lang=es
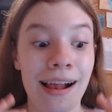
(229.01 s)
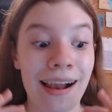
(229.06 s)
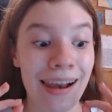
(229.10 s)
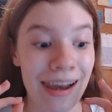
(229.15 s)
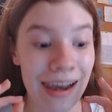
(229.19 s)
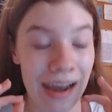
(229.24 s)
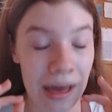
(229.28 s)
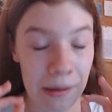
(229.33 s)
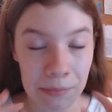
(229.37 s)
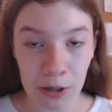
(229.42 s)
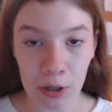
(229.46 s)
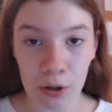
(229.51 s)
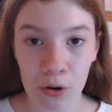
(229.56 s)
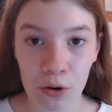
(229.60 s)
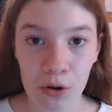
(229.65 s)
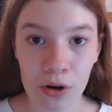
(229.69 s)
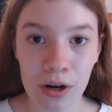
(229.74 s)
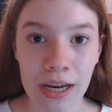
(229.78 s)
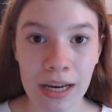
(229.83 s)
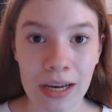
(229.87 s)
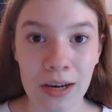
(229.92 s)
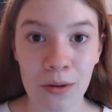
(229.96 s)
la
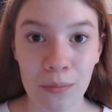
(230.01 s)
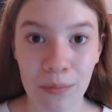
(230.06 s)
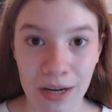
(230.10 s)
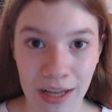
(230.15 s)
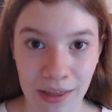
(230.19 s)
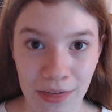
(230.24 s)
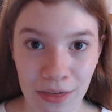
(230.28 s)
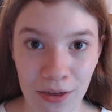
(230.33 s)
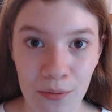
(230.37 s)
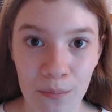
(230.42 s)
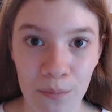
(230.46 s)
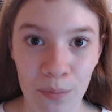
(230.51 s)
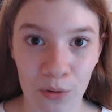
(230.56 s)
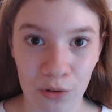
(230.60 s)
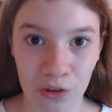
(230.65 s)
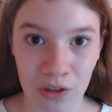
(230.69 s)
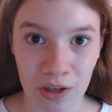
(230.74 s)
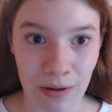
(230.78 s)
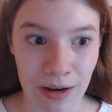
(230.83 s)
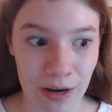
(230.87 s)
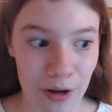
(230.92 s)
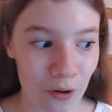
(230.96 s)
mejor iluminación
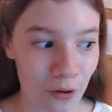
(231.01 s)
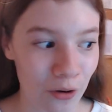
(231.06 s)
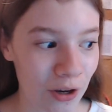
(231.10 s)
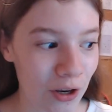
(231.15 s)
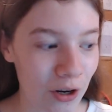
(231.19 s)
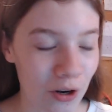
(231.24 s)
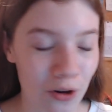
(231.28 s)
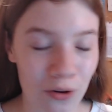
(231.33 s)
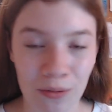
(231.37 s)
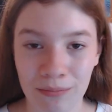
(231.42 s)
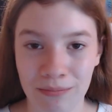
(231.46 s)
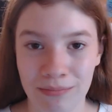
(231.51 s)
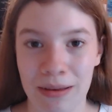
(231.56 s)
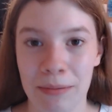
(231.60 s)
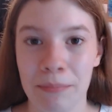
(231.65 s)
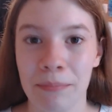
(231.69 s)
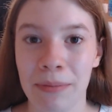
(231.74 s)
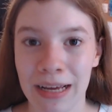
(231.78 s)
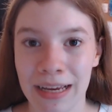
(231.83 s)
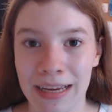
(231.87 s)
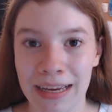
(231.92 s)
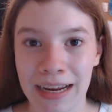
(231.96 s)
posible. No quiero, en
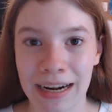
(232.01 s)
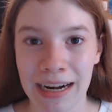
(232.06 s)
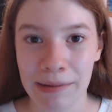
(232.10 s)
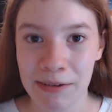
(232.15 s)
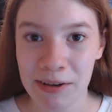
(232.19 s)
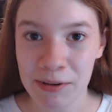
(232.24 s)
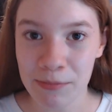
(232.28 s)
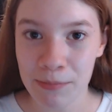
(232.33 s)
plan, que grabéis